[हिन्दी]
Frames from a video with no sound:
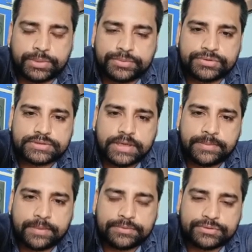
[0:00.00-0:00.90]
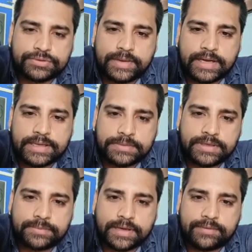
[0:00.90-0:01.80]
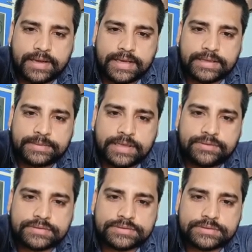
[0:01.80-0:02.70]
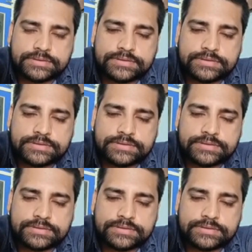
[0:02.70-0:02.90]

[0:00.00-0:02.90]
खूब खुश रह बाबू खूब आगे बढ़ो भगवान आगे बढ़ाओस